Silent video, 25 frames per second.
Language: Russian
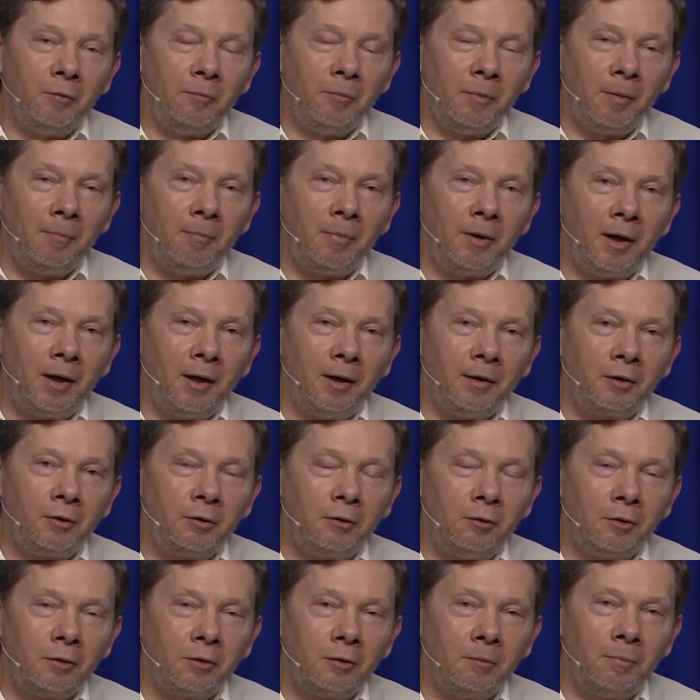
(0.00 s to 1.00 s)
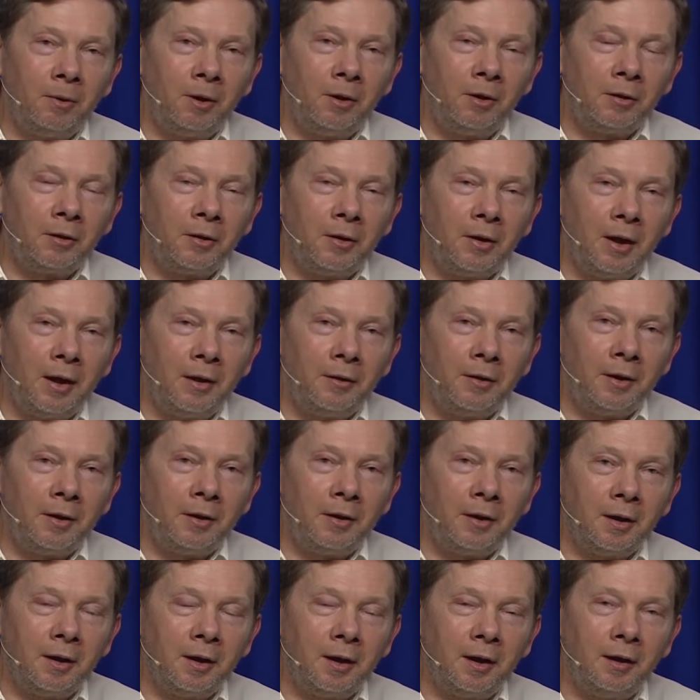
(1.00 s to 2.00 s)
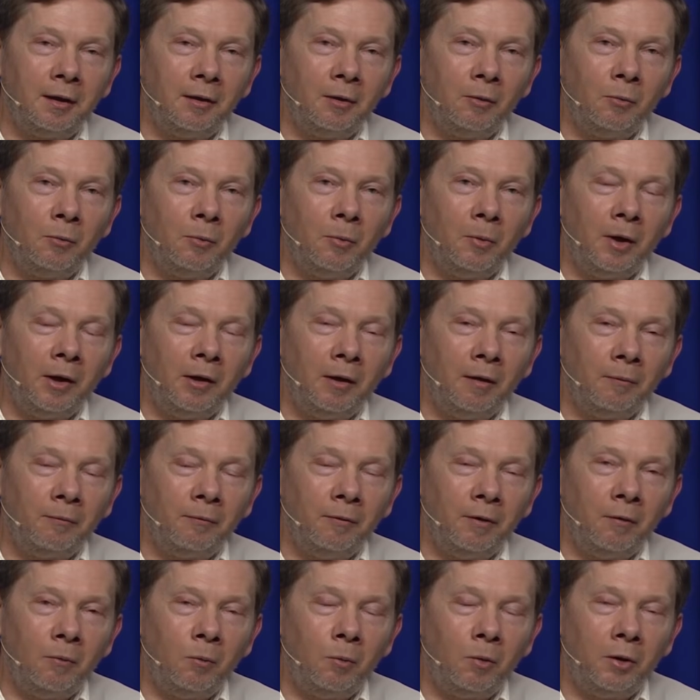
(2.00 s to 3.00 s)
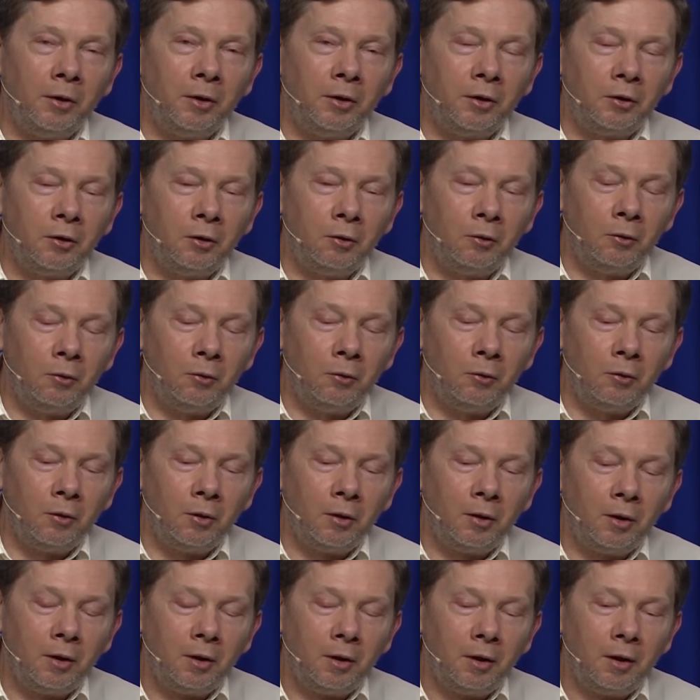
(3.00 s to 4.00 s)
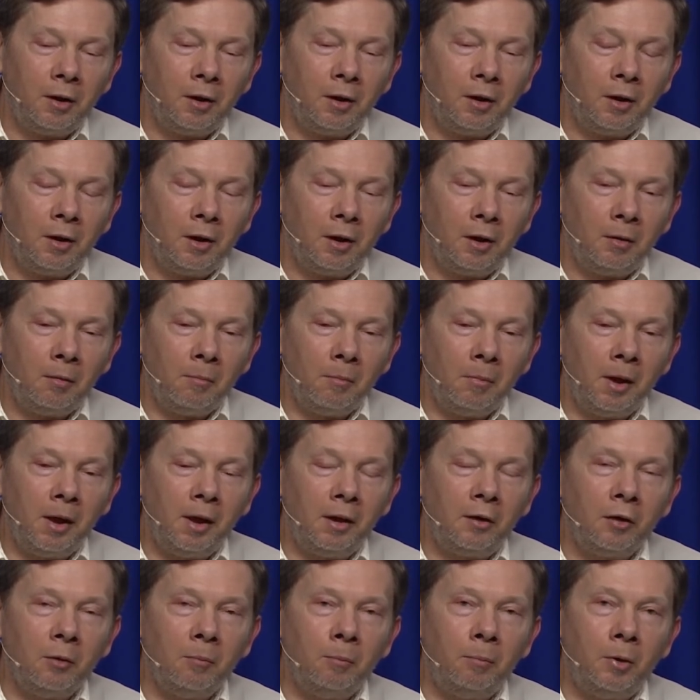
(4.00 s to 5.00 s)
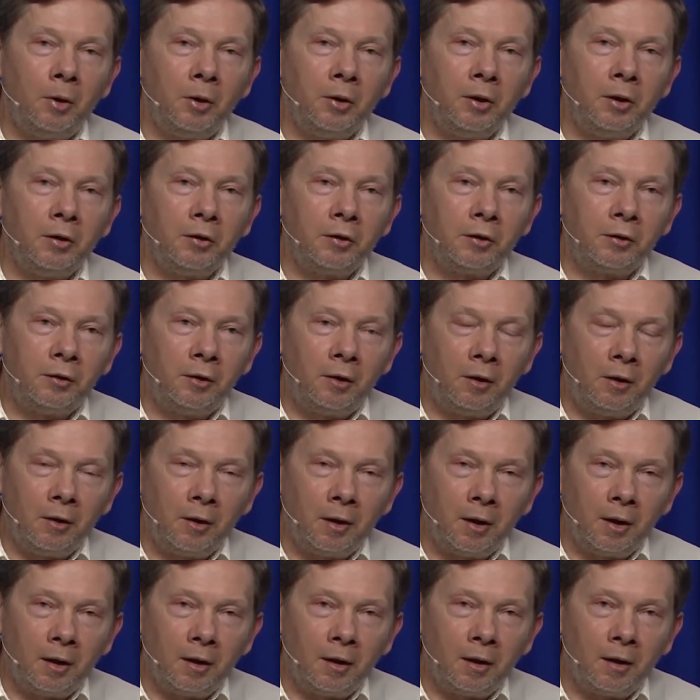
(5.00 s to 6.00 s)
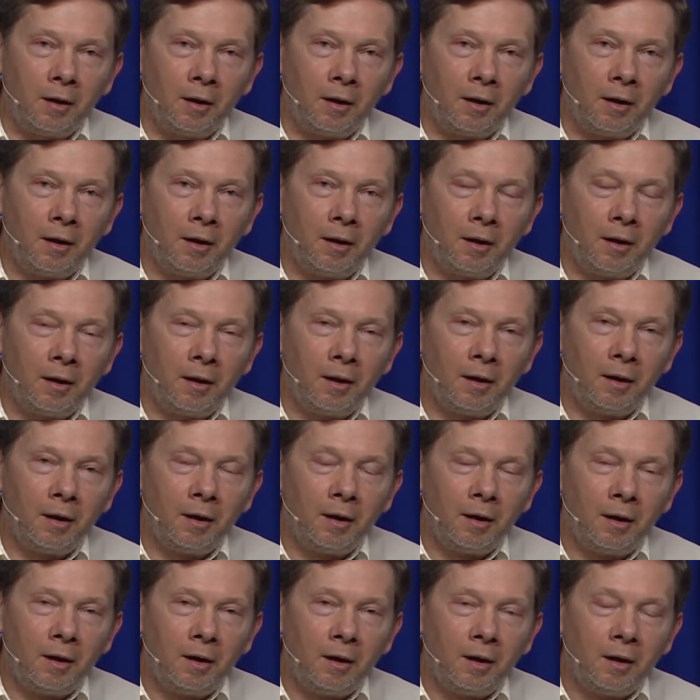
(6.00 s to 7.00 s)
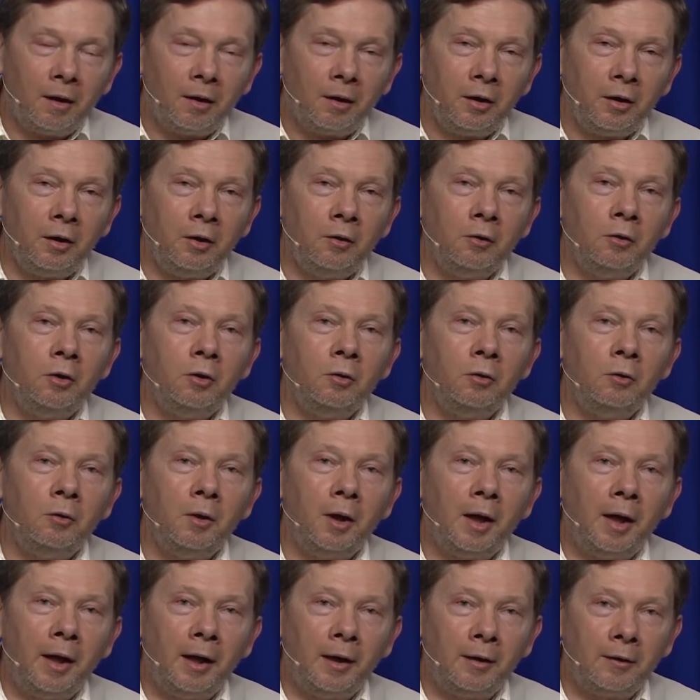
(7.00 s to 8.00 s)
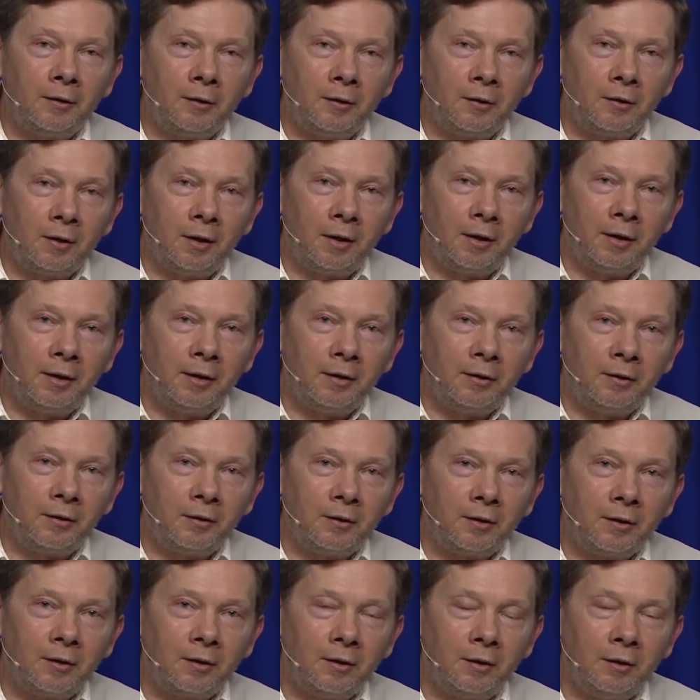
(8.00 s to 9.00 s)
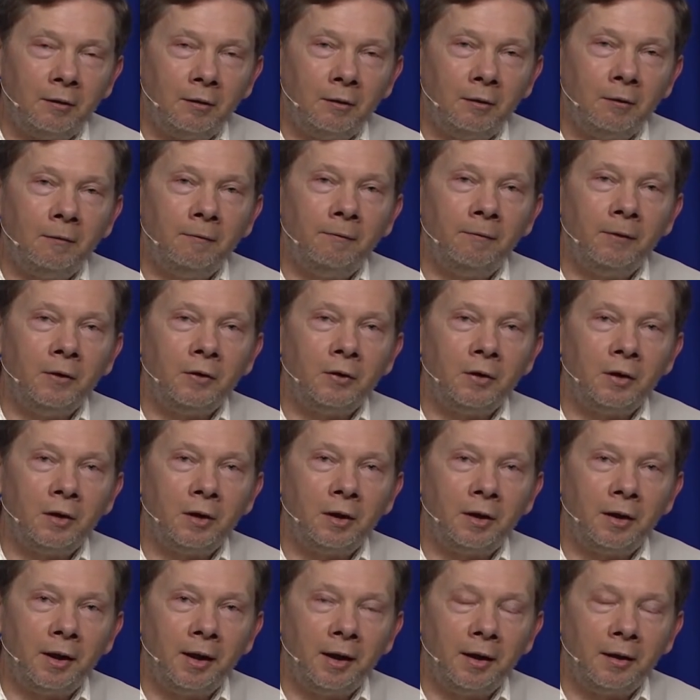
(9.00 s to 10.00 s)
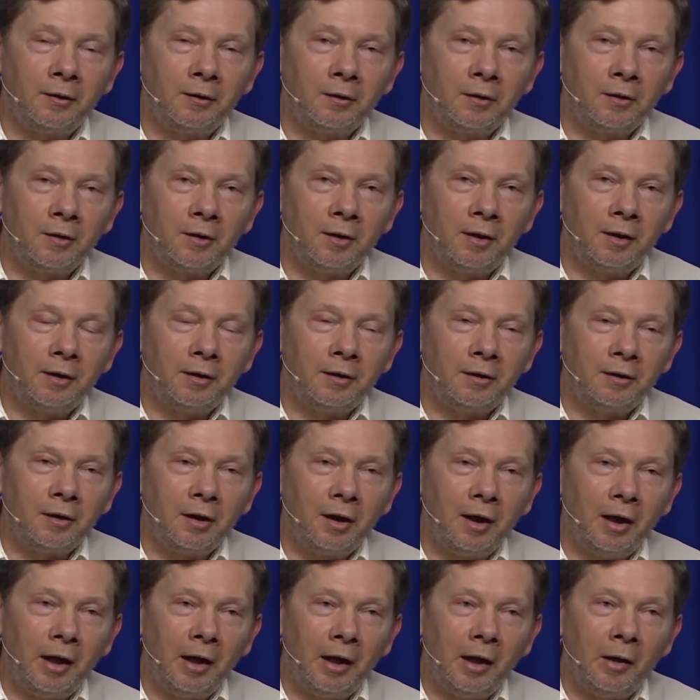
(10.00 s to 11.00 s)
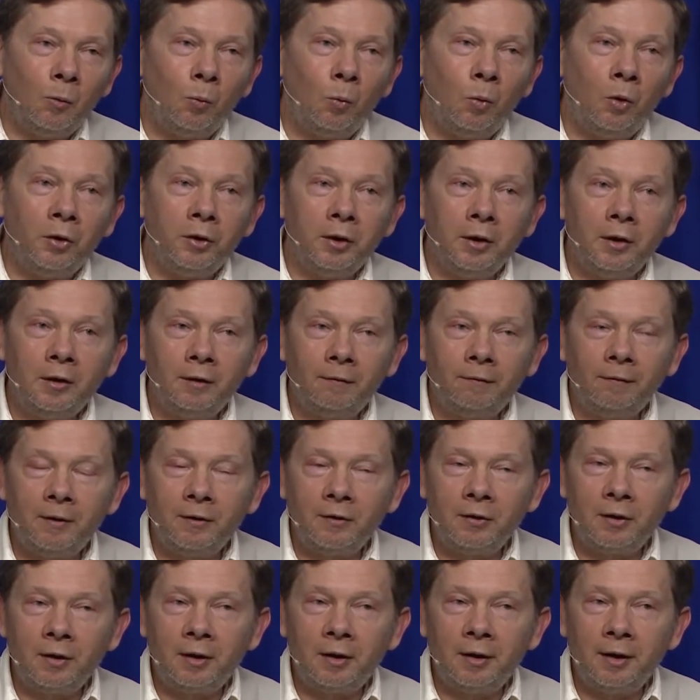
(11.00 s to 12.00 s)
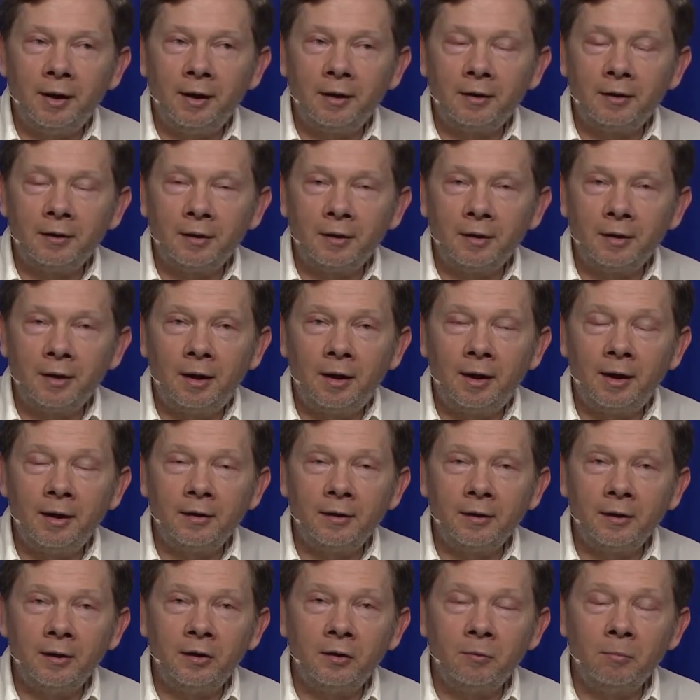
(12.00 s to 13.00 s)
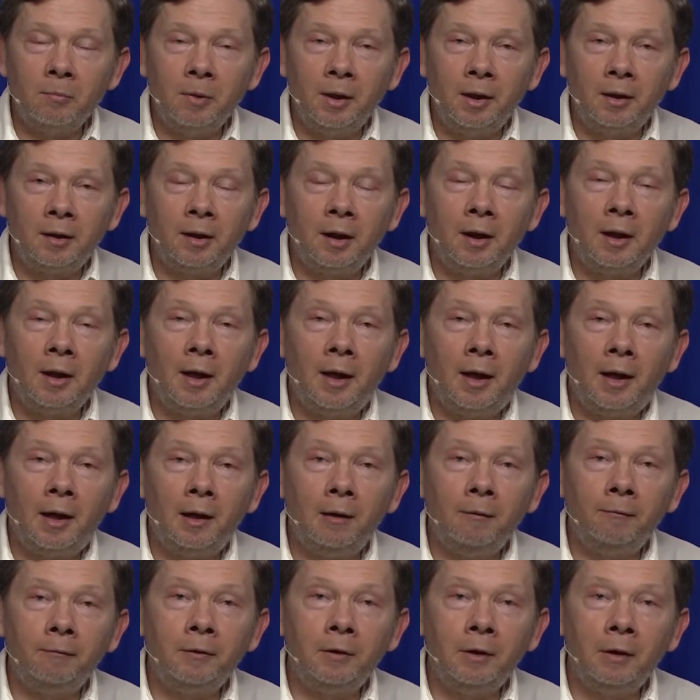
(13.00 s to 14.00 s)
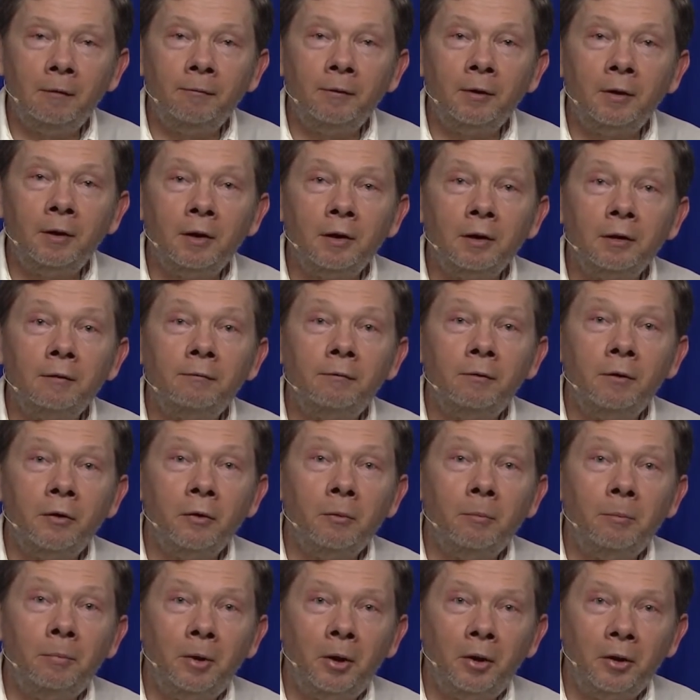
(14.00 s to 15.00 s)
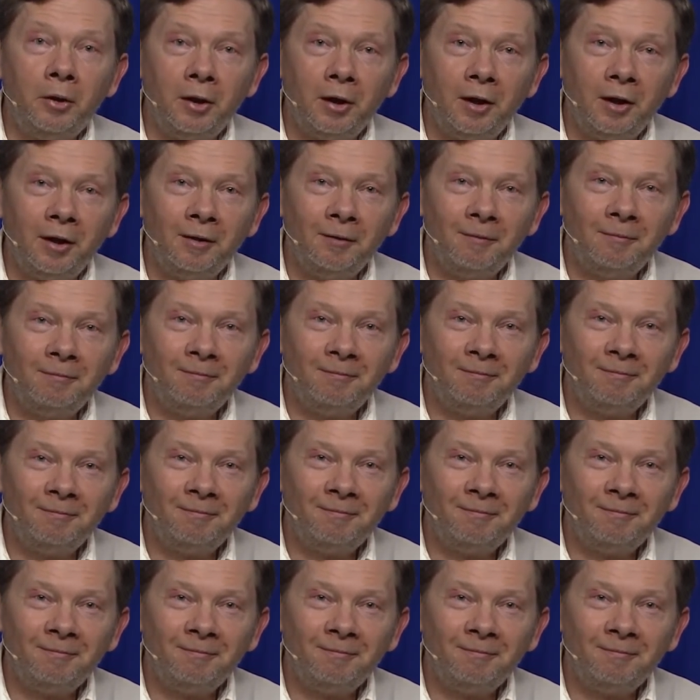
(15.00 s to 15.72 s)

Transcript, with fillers: Вы можете помнить о том, как я рассказывал, что если вы хотите сделать тело сильнее, вы тренируетесь. Вы делаете для этого разные упражнения. Ведь что такое физическое упражнение? Фактически это усложнение жизни вашему телу.